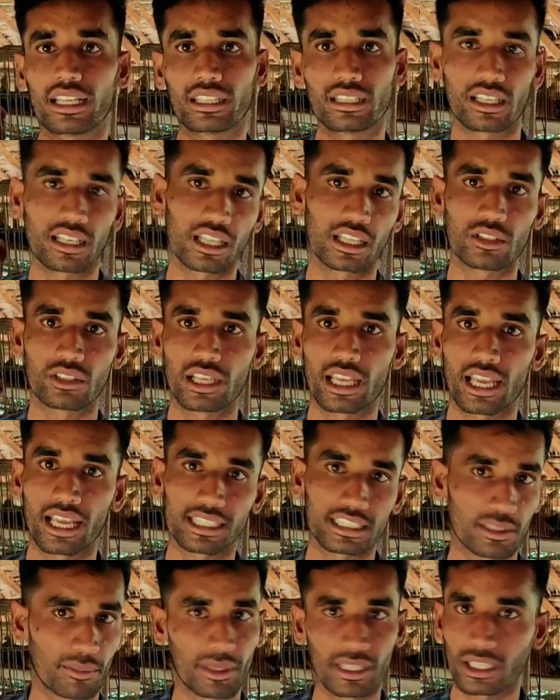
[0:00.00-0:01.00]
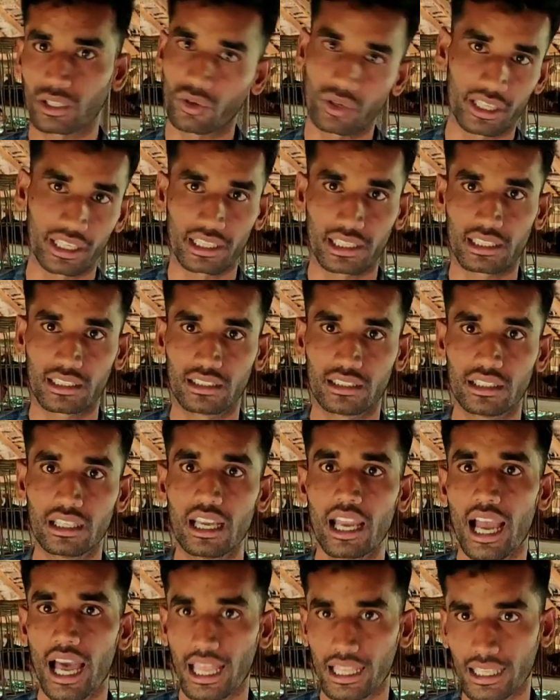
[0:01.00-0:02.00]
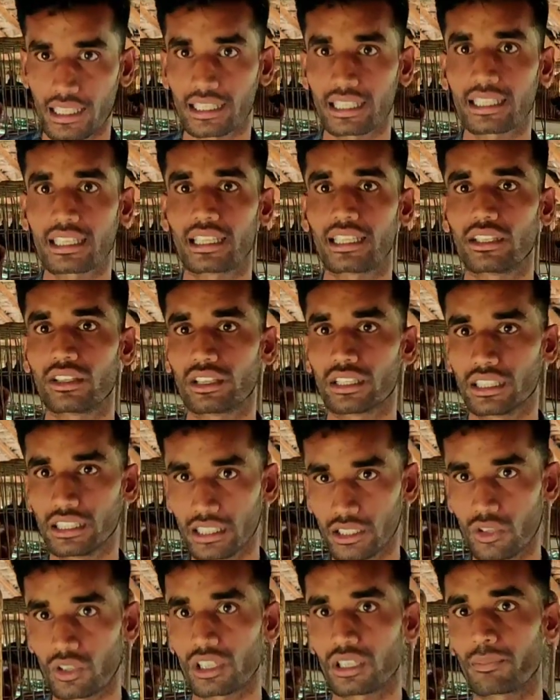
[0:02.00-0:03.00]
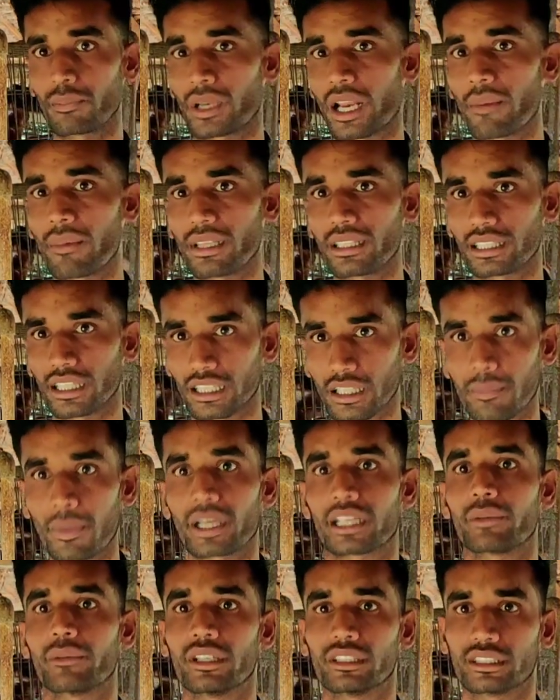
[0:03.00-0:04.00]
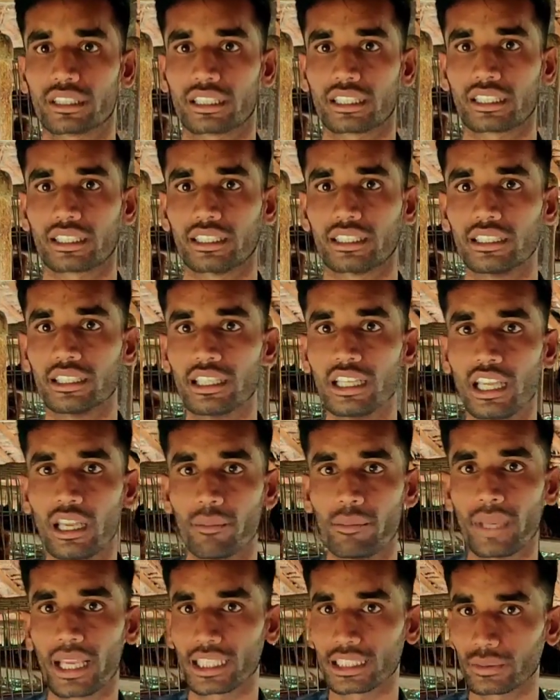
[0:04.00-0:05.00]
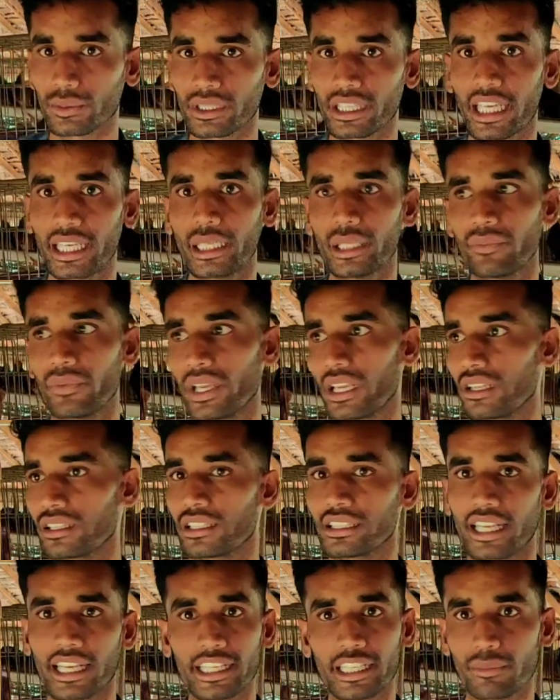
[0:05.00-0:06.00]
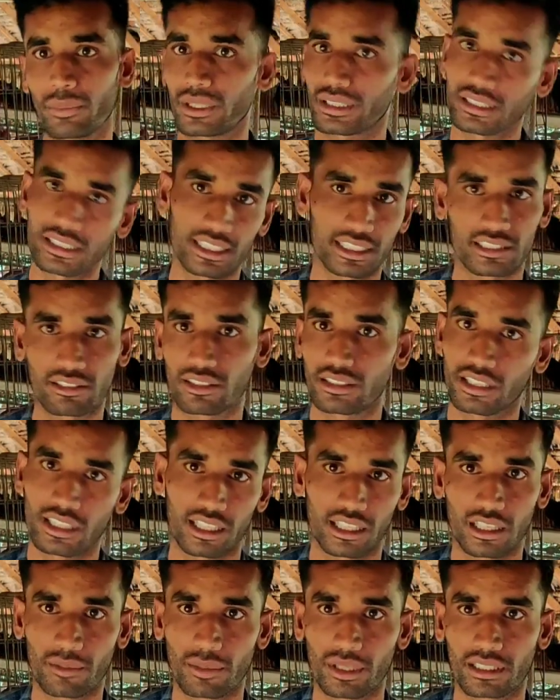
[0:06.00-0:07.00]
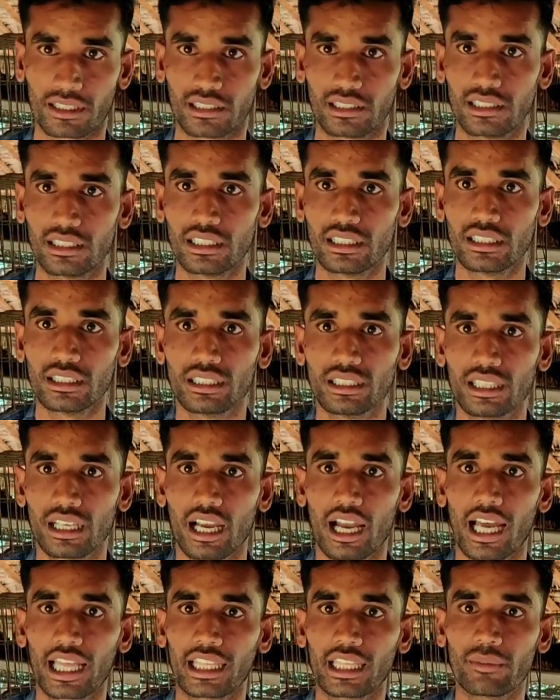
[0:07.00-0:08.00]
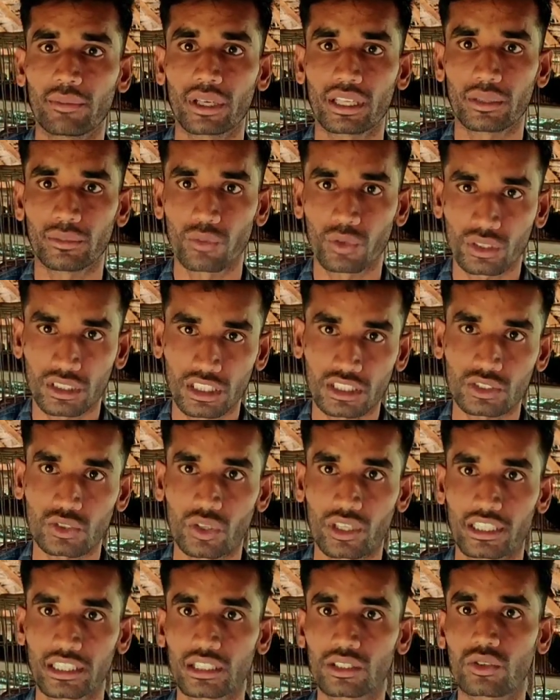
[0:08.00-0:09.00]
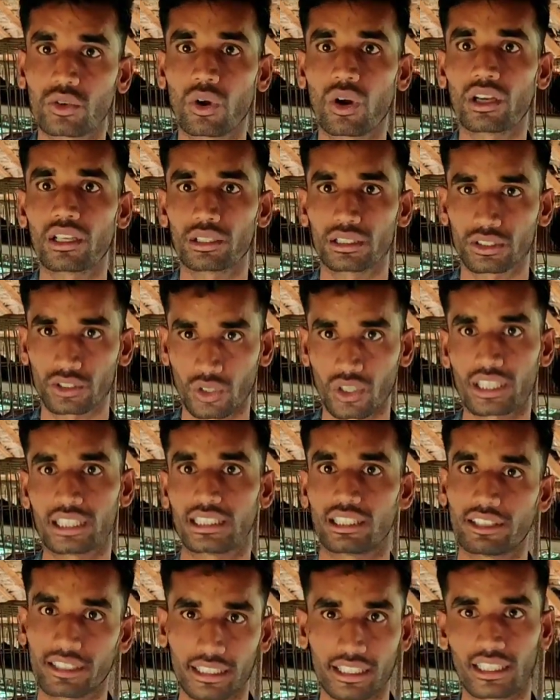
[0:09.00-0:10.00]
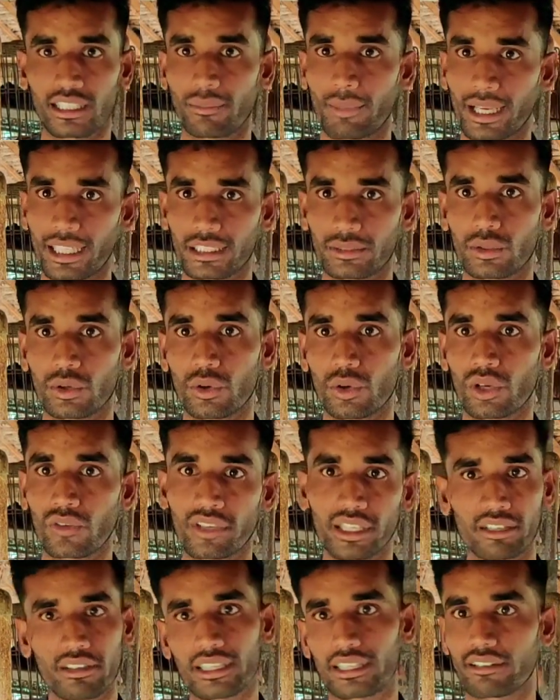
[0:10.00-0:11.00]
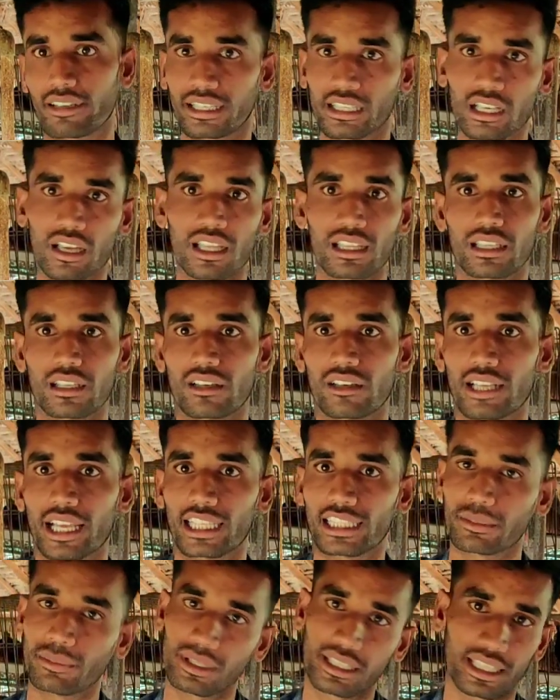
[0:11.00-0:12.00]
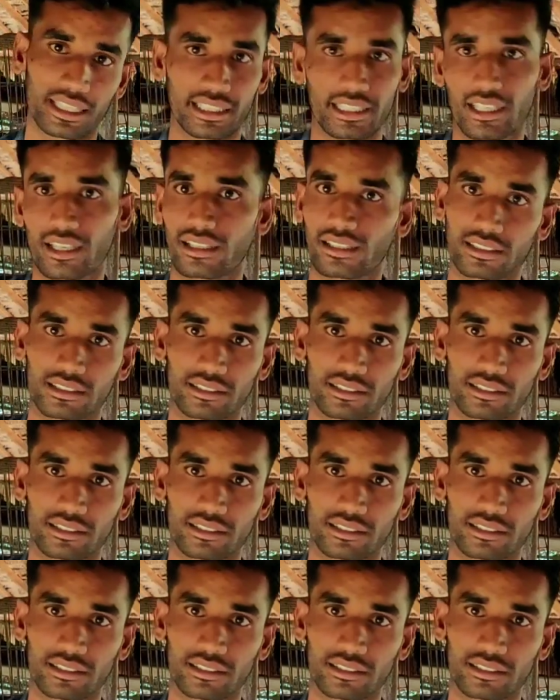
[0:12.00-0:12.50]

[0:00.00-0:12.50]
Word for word: கலையிறதுனால அதோட ஆச்சபிலிட்டி குறையுங்க அதனால தான் இந்த இந்த ஒரு ப்ராப்ளத்துக்காக பக்கமாக வச்சுருக்குங்க மேக்ஸிமம் எயிட்டி ஃபைவ்லேருந்து நைன்ட்டி பர்சன்டேஜ் வந்துடுங்க நம்மளுக்கு அதே மாதிரி முட்டை ஸ்டோரேஜ் கோல்டு ஸ்டோரேஜில் வைக்கிறோங்க மேக்ஸிமம் ஒரு மணிக்கு வரைக்கும் வைக்கலாம் அதனோட ஏச்சபிலிட்டி அதிகம்